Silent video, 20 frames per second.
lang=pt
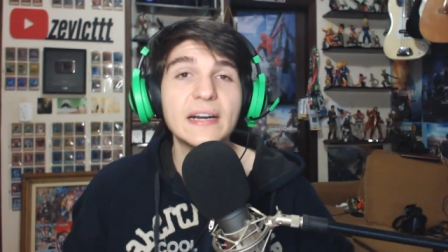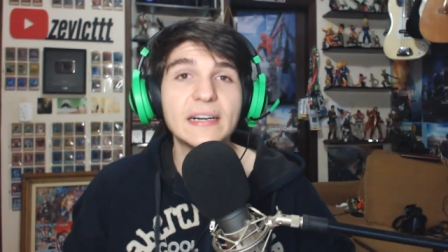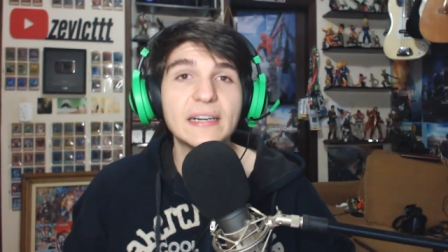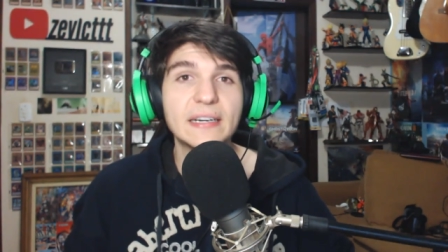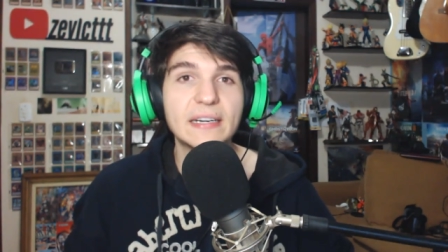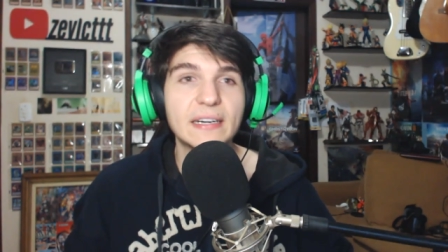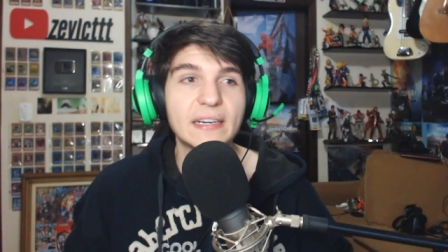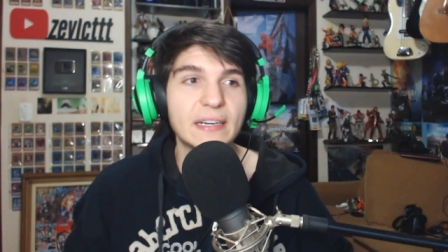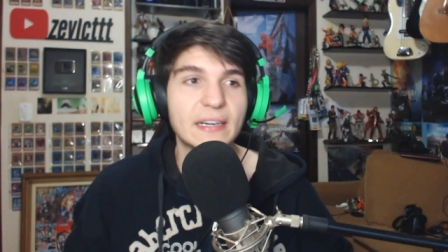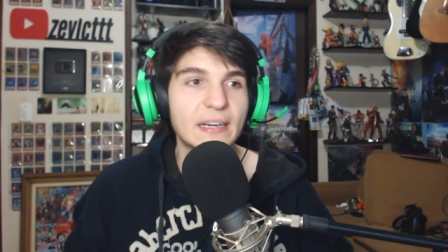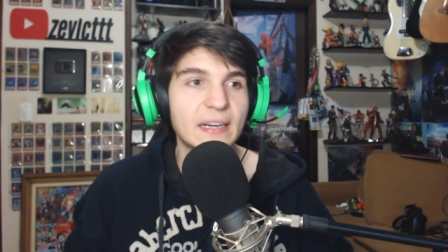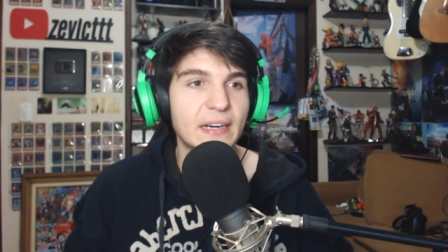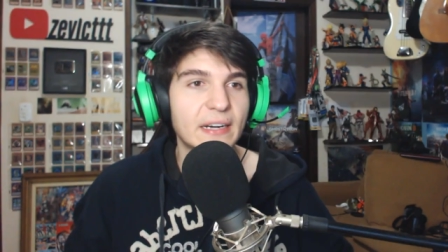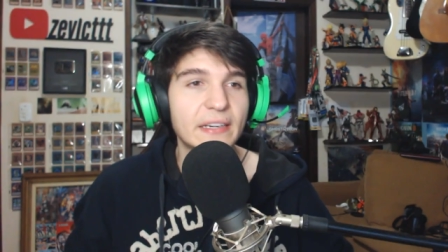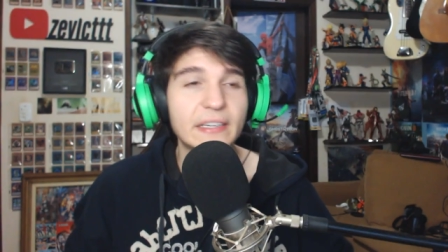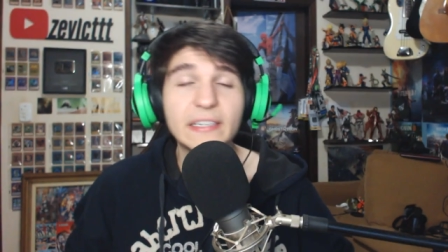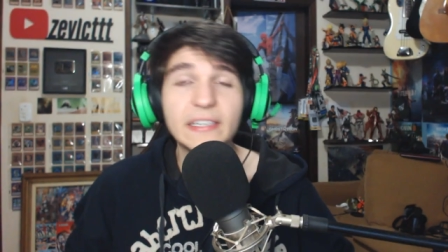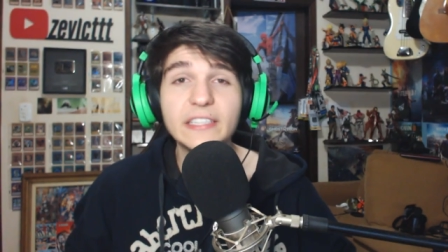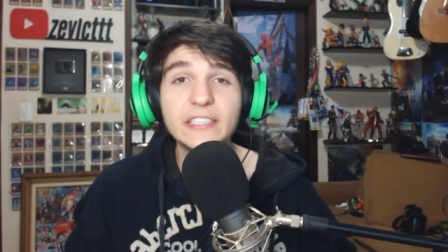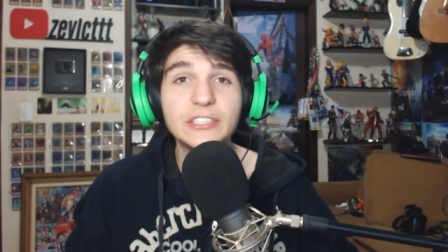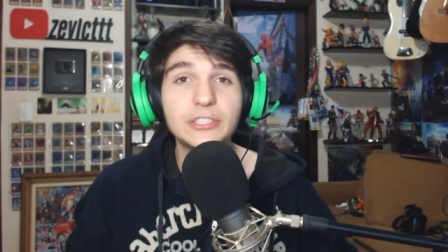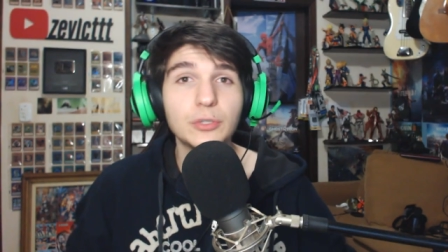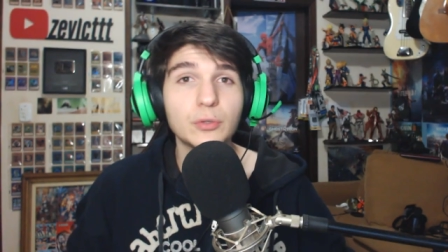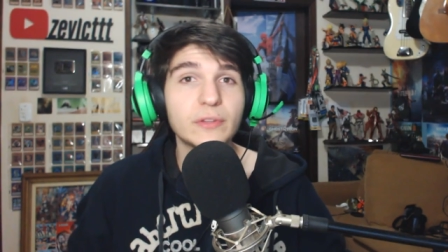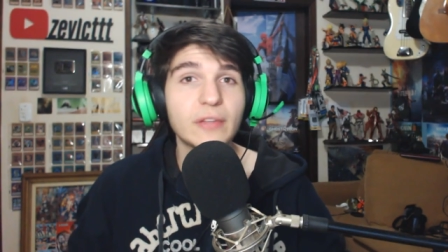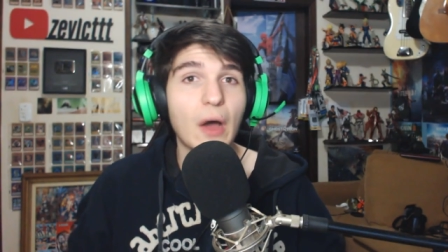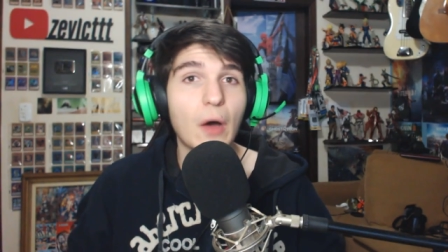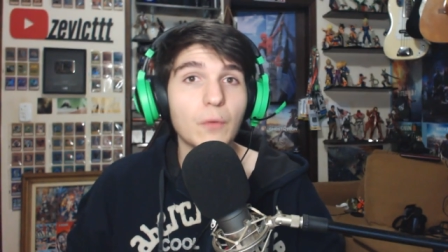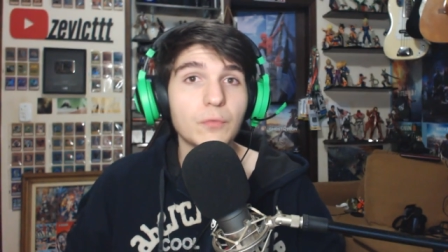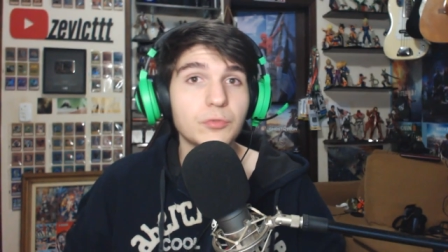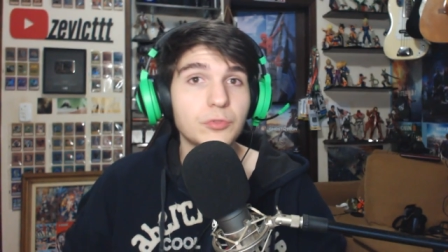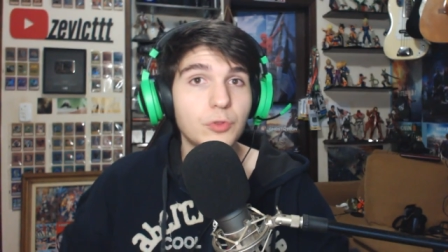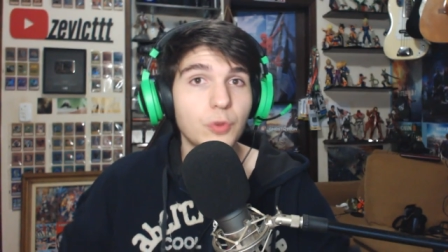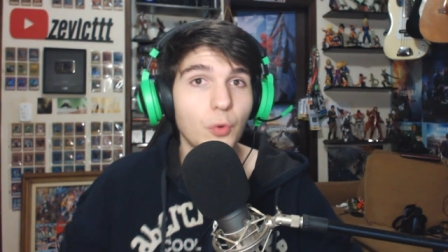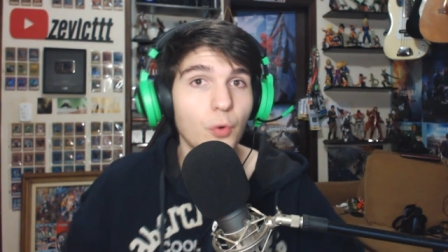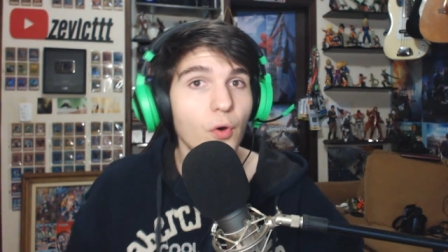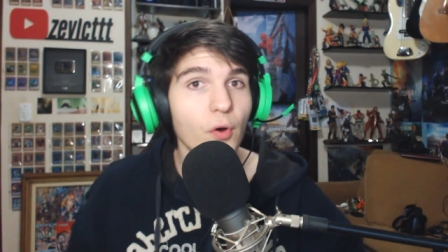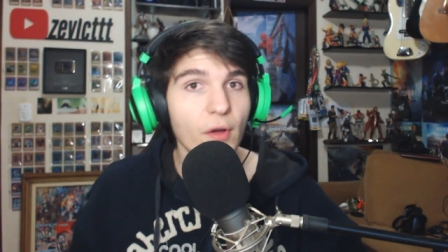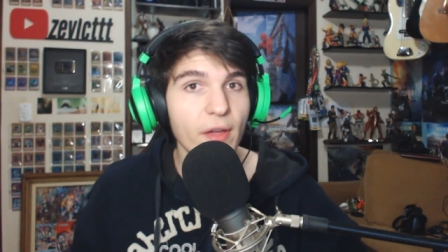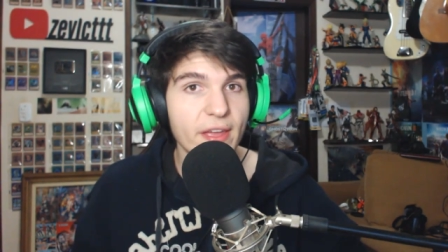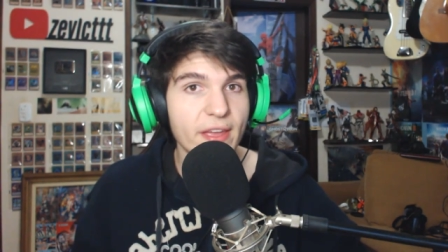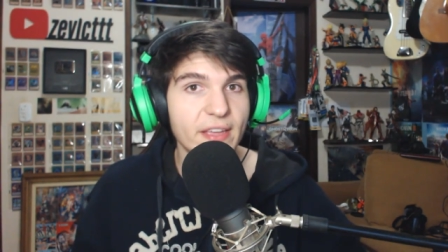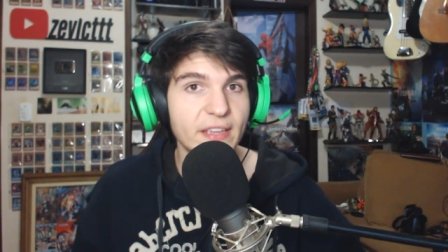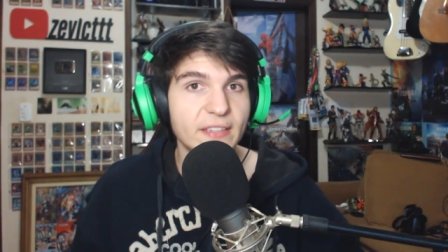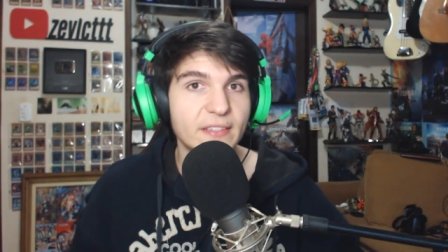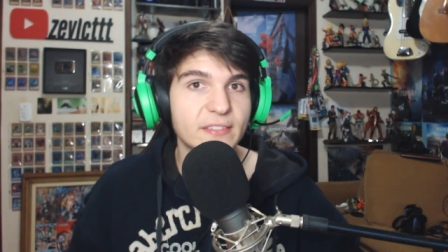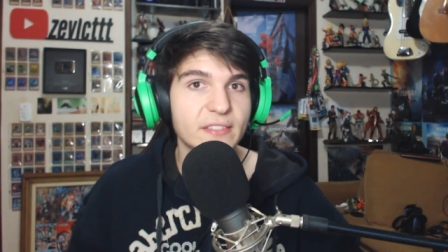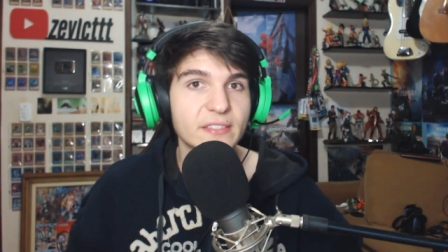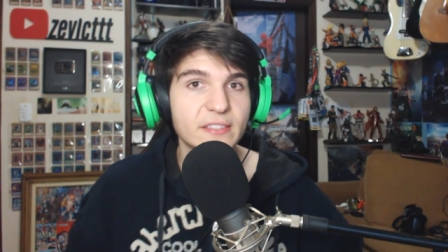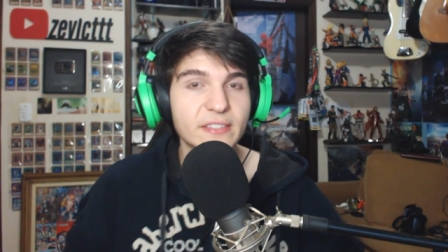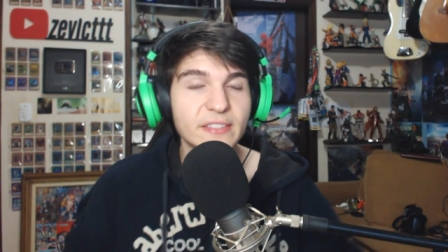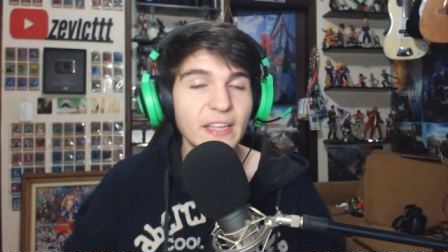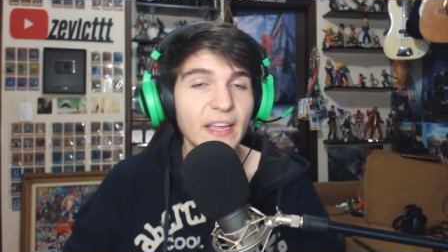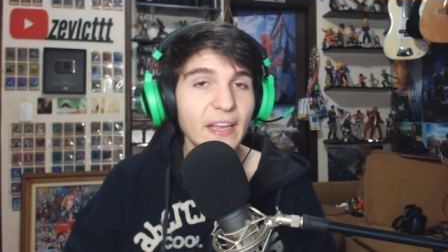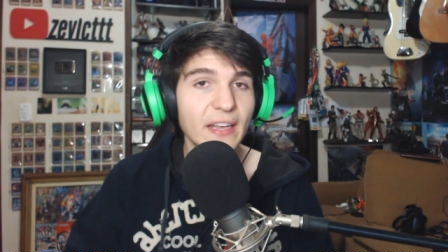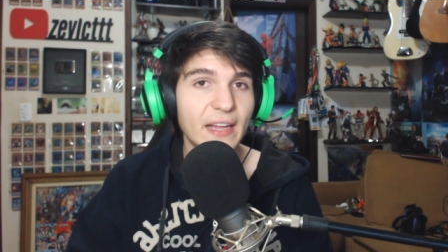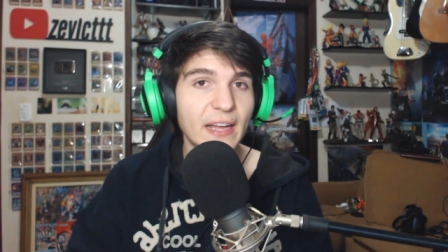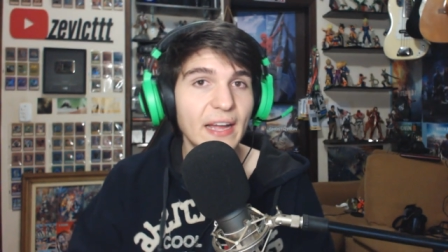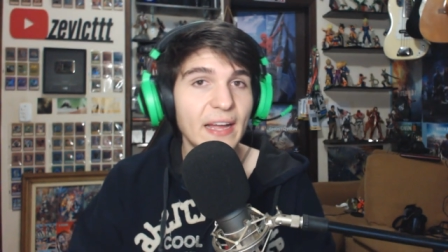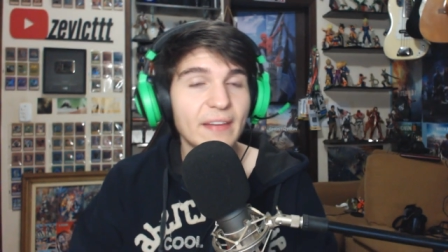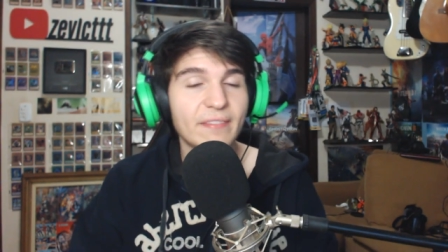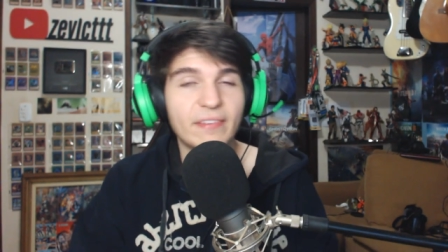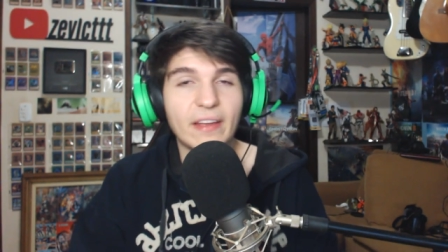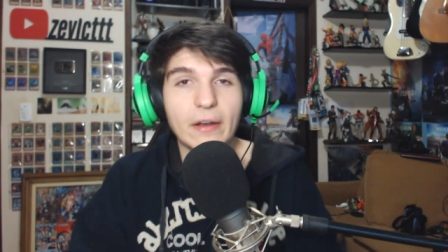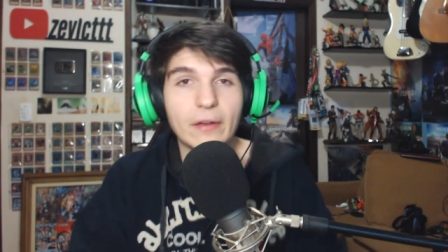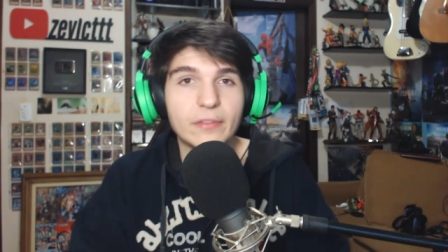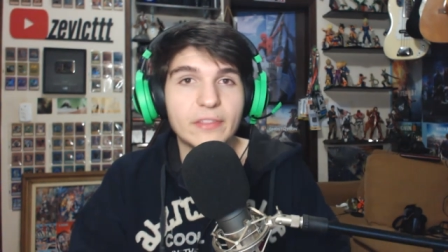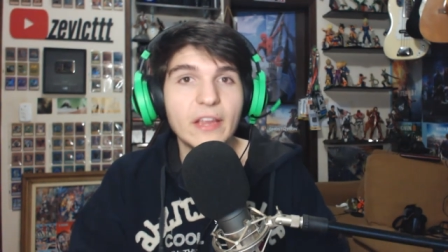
ah, Until Down 2, sei lá, velho.